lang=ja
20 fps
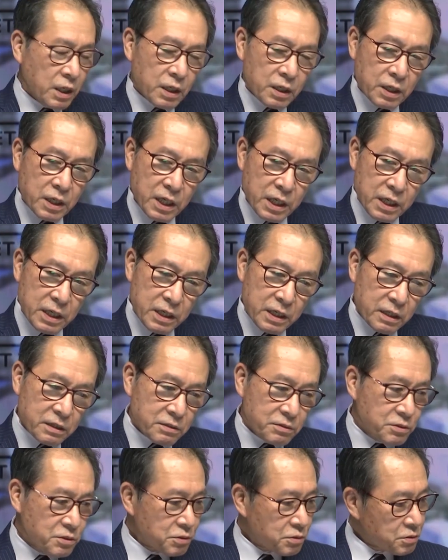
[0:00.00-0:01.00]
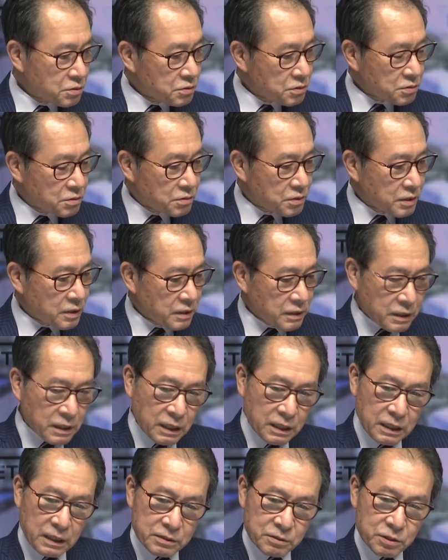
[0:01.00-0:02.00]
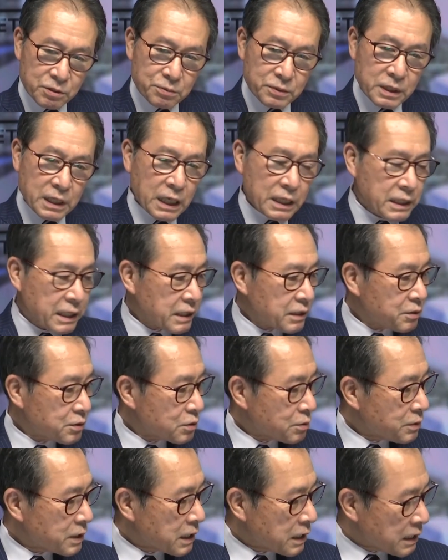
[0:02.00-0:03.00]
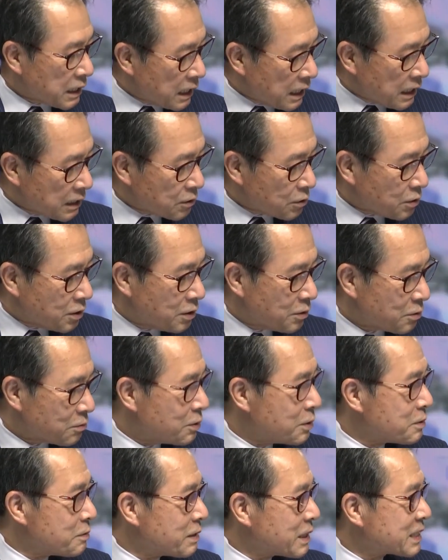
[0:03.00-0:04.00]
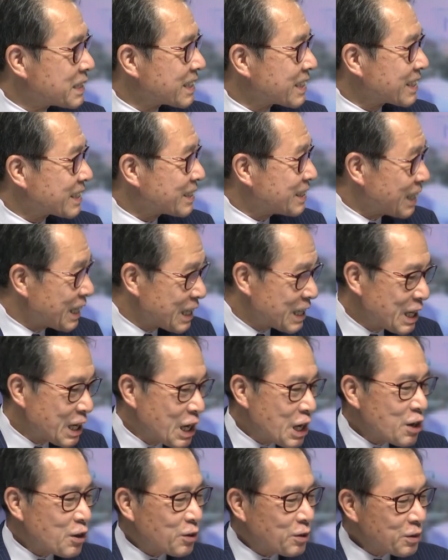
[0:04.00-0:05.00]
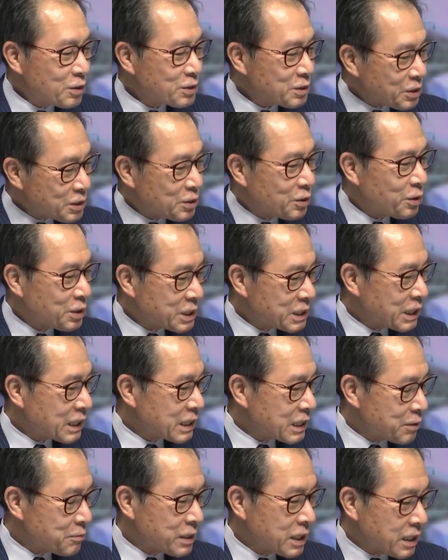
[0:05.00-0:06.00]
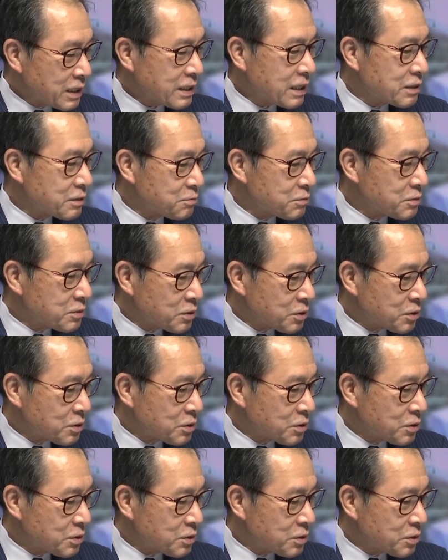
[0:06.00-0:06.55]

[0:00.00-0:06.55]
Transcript: 契約成就ってなんか随分硬い言葉だなと思いましてですね、はいはい、ここを少し掘り下げて皆さん